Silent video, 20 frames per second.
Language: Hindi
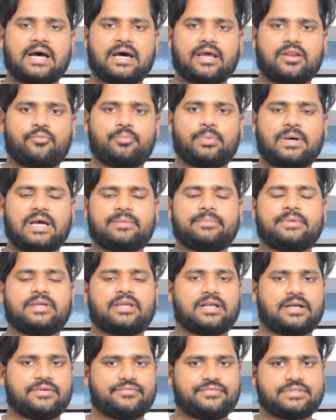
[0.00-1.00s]
आरिफ भाई भी
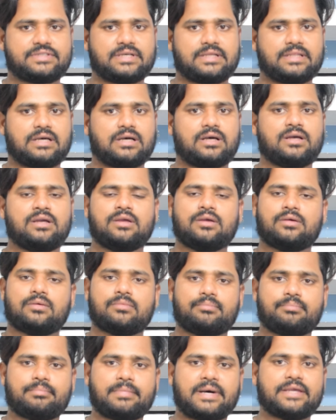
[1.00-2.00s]
काफ़ी ज़्यादा
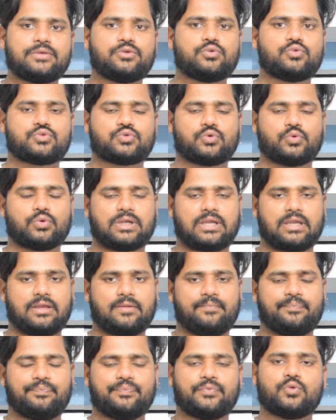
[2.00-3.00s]
मायूस हो गए
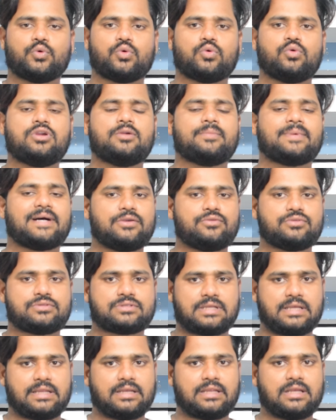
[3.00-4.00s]
दोनों ही
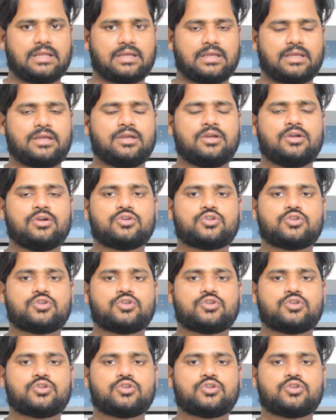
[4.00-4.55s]
मायूस रहने लगे